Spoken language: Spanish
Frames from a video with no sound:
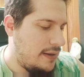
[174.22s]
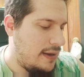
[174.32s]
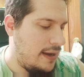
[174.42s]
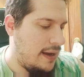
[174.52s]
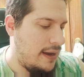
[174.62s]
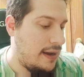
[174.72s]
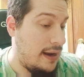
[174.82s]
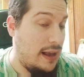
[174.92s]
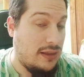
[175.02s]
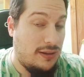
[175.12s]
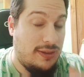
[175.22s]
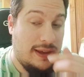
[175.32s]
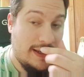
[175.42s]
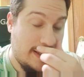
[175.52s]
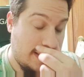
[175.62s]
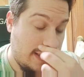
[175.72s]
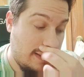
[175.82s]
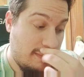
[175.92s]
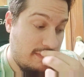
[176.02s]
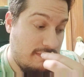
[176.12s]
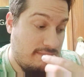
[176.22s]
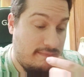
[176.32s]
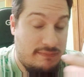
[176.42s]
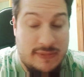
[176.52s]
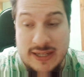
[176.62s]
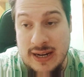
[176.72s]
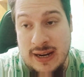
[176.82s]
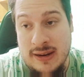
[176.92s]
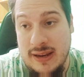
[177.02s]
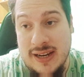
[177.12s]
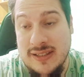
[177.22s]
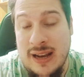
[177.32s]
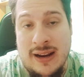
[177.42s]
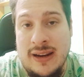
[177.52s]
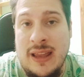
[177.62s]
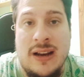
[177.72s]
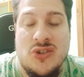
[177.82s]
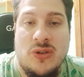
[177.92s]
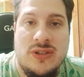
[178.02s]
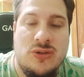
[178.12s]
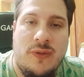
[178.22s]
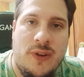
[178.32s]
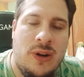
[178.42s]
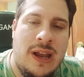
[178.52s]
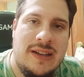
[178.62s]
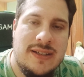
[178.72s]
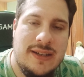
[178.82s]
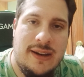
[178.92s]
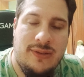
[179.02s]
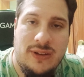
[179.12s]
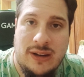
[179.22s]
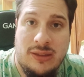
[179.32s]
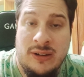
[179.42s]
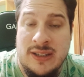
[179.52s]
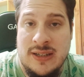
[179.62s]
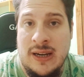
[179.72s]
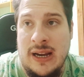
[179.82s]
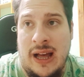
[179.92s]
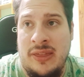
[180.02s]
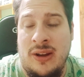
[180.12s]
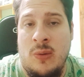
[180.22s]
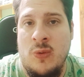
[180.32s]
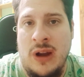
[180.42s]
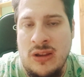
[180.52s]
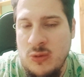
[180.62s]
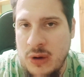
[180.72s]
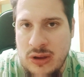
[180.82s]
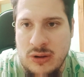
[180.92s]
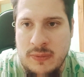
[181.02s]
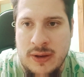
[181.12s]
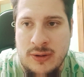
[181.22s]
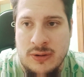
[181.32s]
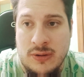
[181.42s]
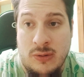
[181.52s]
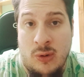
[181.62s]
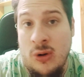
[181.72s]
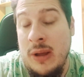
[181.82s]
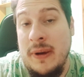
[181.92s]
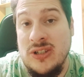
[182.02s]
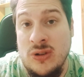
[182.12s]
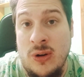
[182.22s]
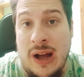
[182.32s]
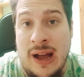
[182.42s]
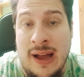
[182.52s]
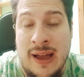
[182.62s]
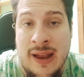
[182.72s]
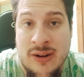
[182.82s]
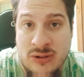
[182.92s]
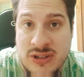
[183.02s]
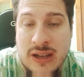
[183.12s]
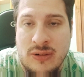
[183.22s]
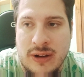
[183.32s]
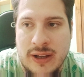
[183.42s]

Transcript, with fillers: Eh, entonces, es que Stalker ya sufrió las eh, filtraciones hace como un año, un año y pico. Luego le pasó a Rockstar con